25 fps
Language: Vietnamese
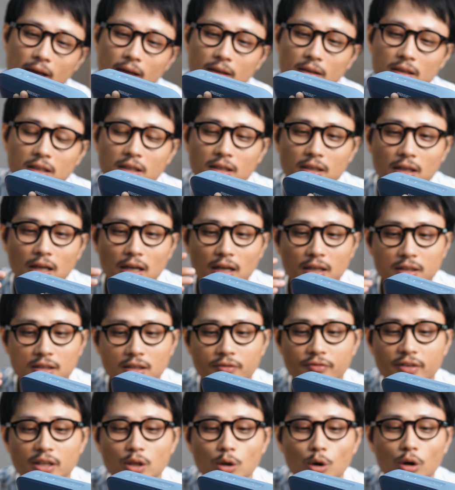như ờ,
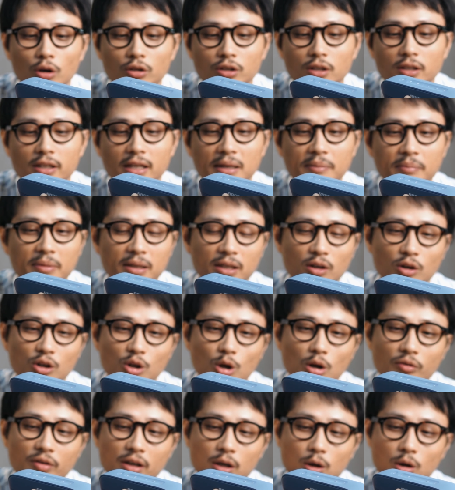những video trước đây mình có
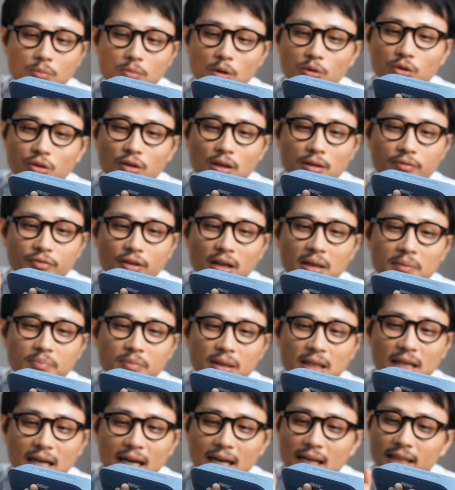nói về con Bowling Flex
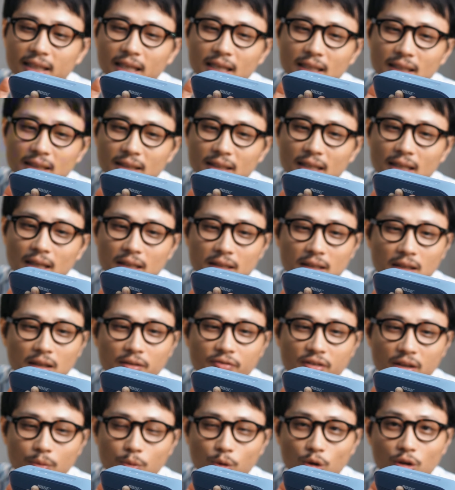mình khá là thích đây là những cái
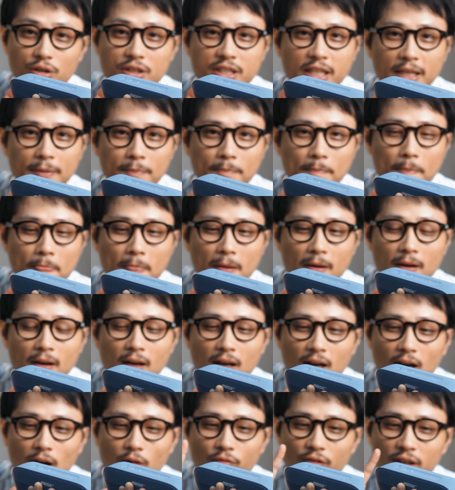phím của nó chìm
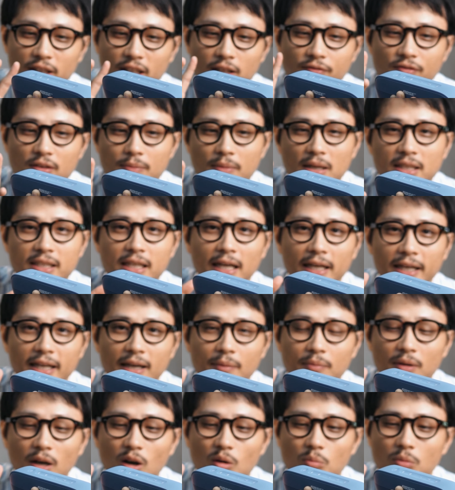không phải thích về mặt trải
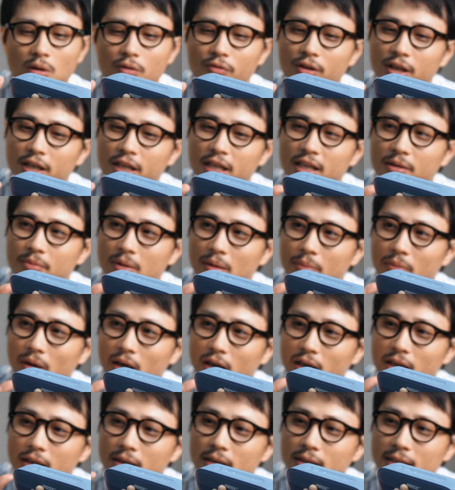nghiệm đâu bởi vì khi mà
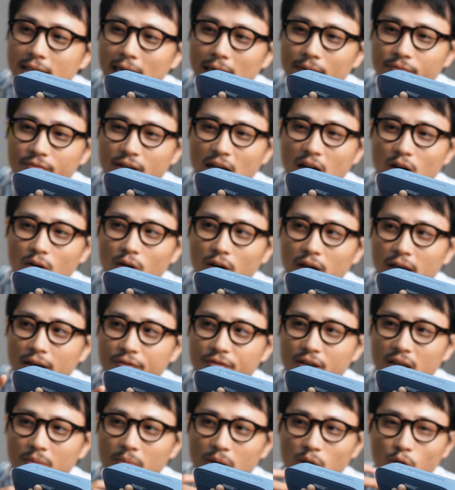mới chạm vào cái
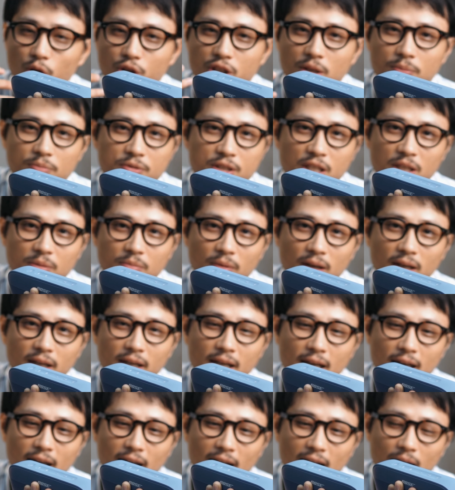việc mà nó chìm chìm ấy
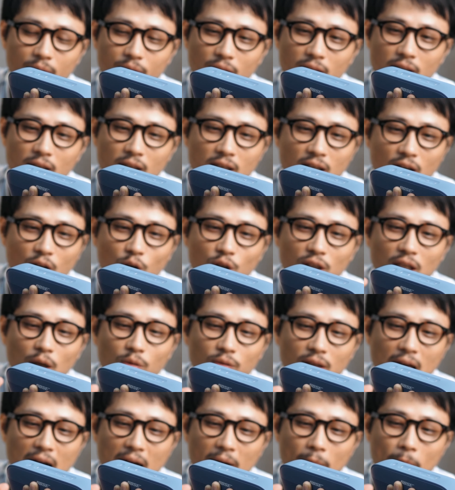cảm giác rất là khó thao
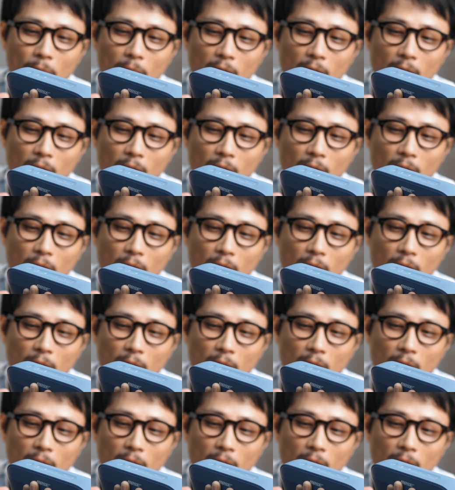tác